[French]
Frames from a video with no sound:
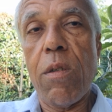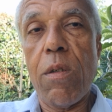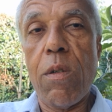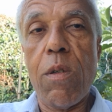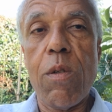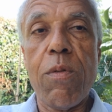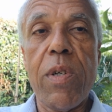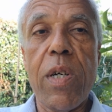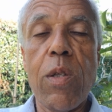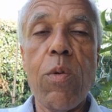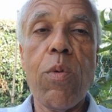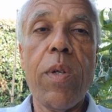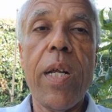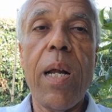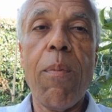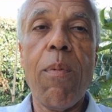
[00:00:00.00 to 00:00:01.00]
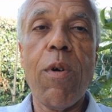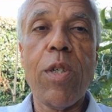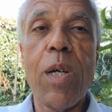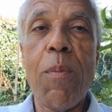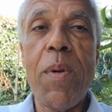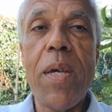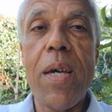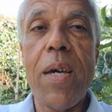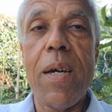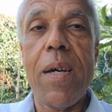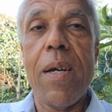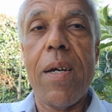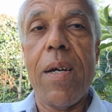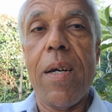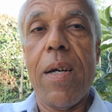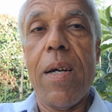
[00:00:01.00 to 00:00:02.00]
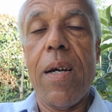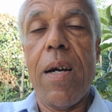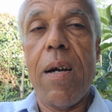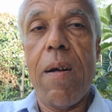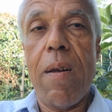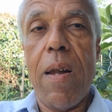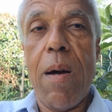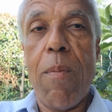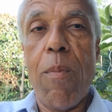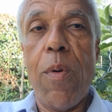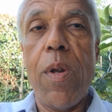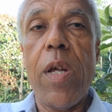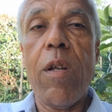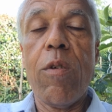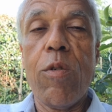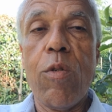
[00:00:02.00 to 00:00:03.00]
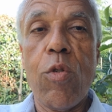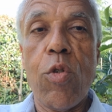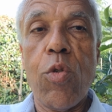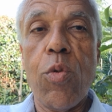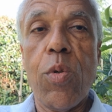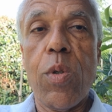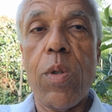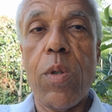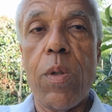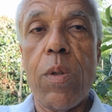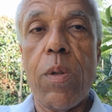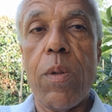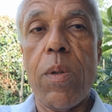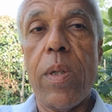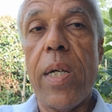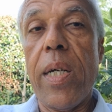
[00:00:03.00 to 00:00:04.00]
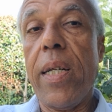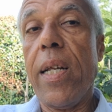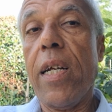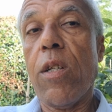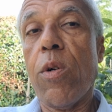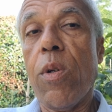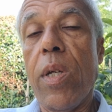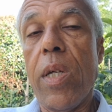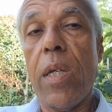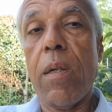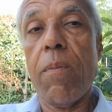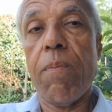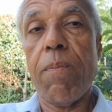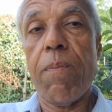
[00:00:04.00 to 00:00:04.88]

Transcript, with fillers: euh, faire tourner la planche à billets. Euh, la monnaie de nos jours euh, est électronique.